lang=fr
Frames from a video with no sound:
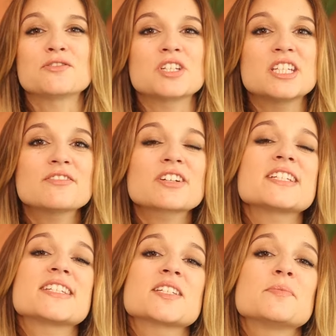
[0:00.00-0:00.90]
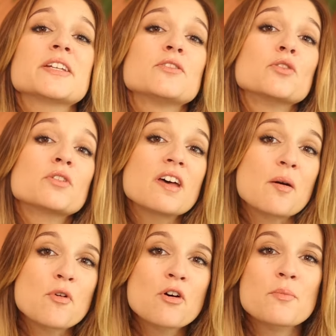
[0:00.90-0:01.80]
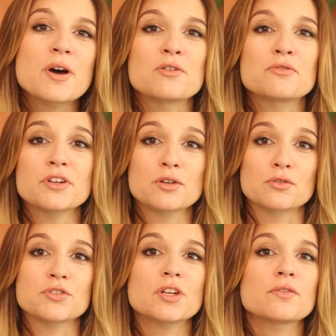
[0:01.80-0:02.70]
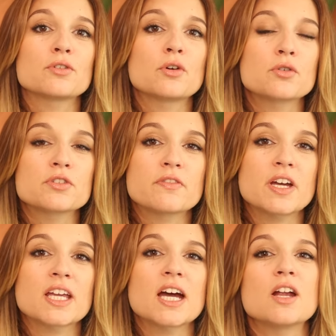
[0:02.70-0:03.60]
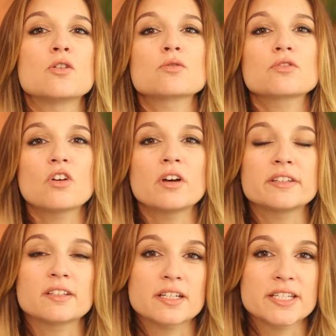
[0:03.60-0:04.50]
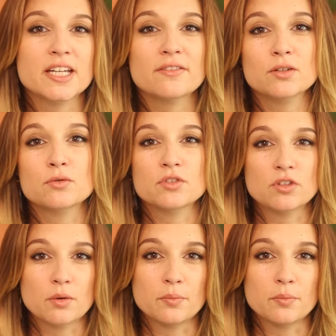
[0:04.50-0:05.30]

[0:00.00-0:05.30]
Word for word: Et ce chiffre, il s'explique notamment par le fait que le surf de grosses vagues a longtemps été réservé aux